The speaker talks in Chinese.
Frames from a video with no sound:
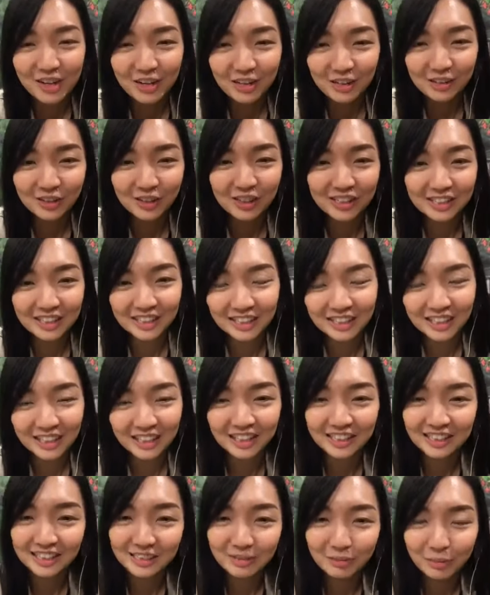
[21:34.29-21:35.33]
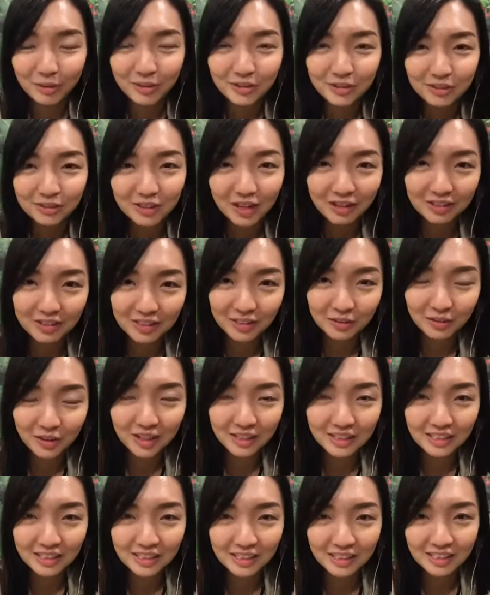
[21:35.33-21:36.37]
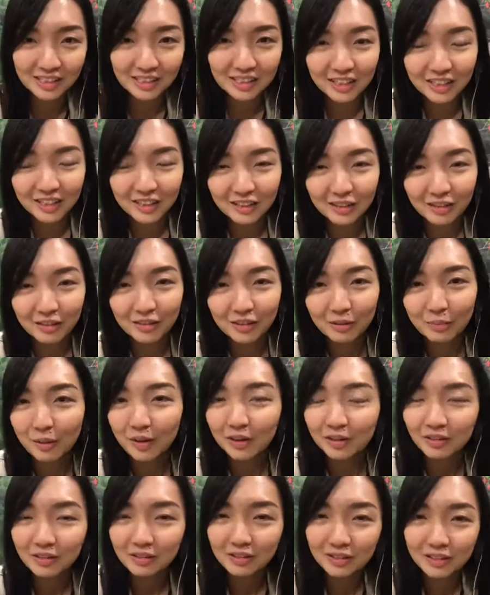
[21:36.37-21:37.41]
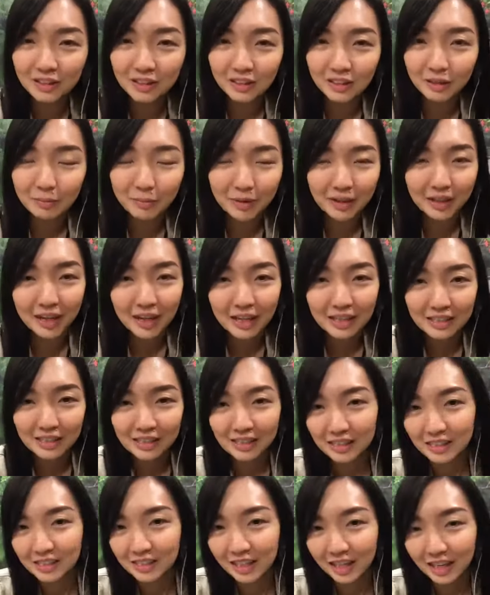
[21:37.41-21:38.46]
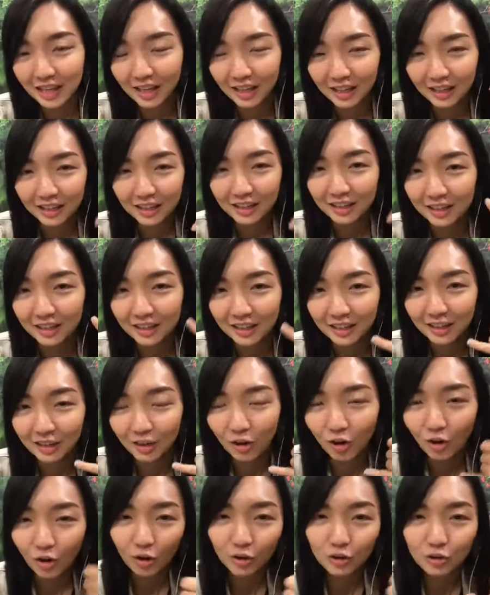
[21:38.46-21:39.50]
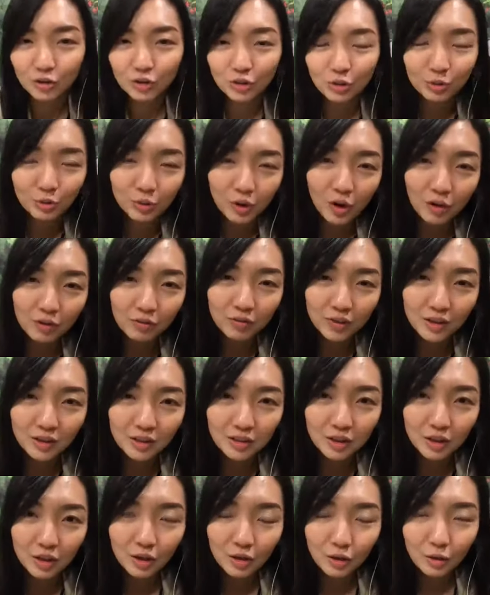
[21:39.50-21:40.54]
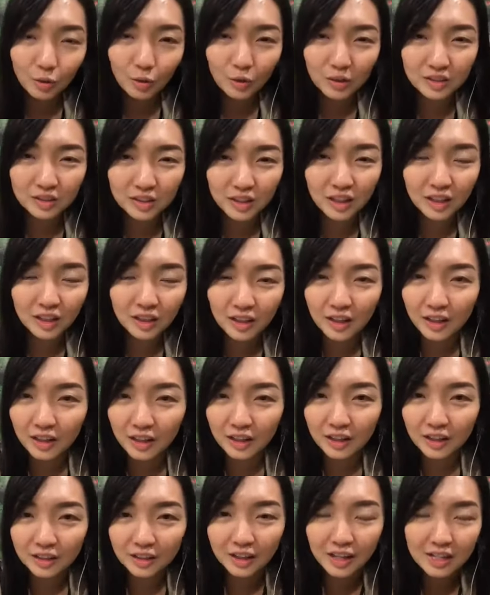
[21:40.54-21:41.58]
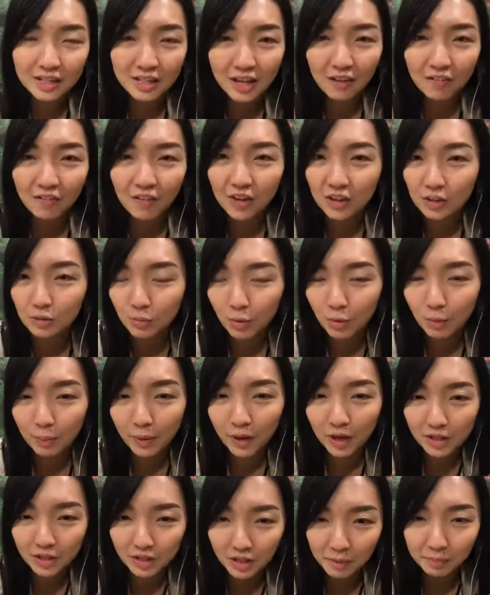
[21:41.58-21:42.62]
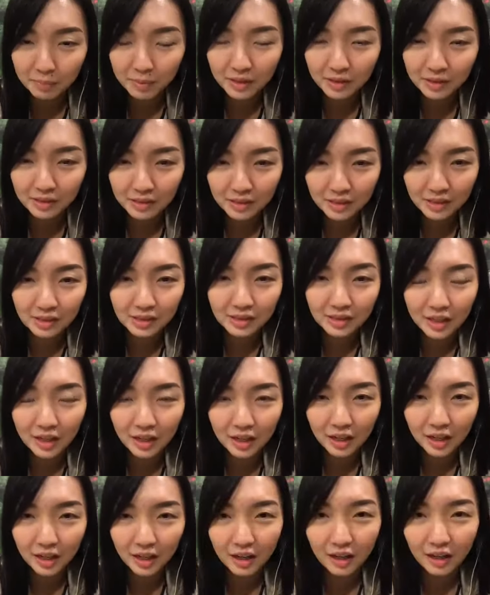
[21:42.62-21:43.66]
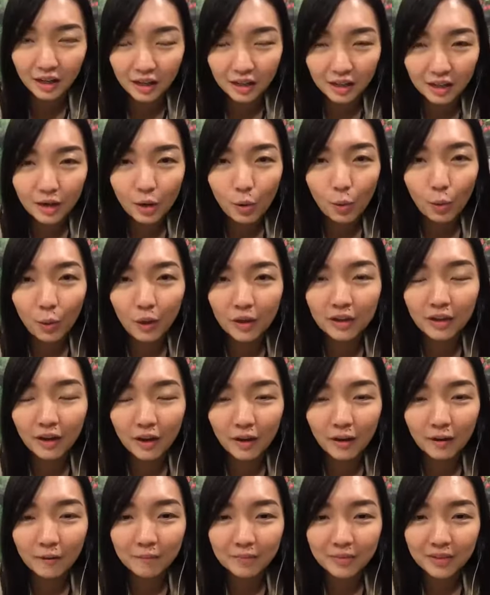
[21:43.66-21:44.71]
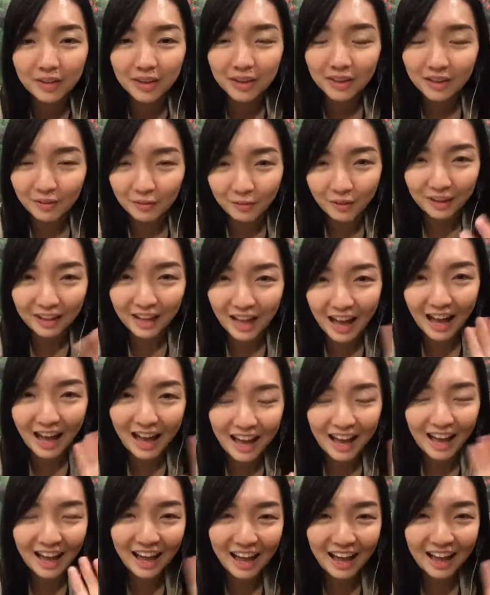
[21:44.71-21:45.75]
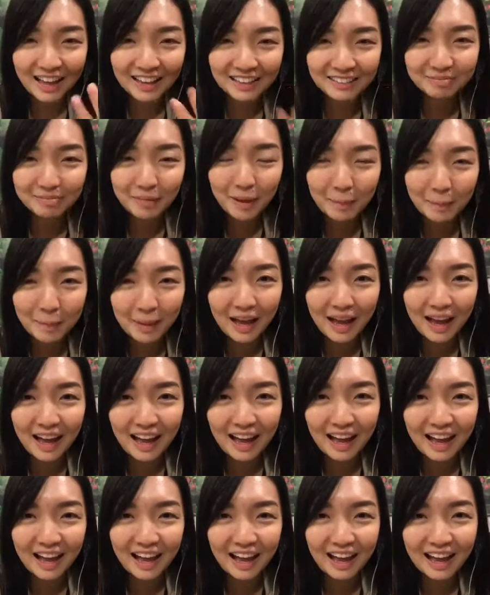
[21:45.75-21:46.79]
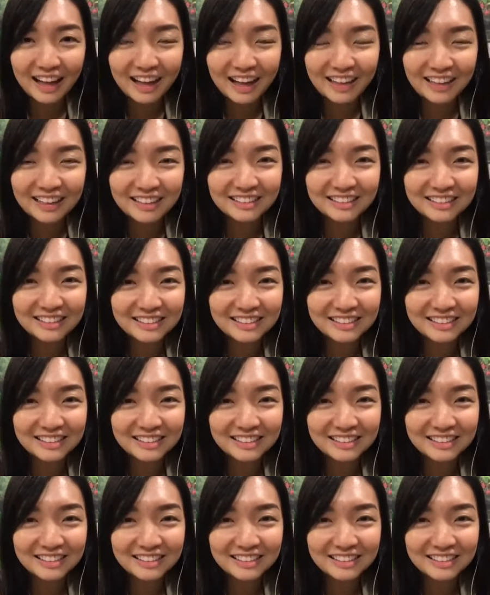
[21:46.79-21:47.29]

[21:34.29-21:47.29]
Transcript: 所以今天的直播就到此为止。有什么东西你们可以直接呃 call 去 office。或者呃，可以在 Facebook page 那边直接呃问哈。晚安，拜拜。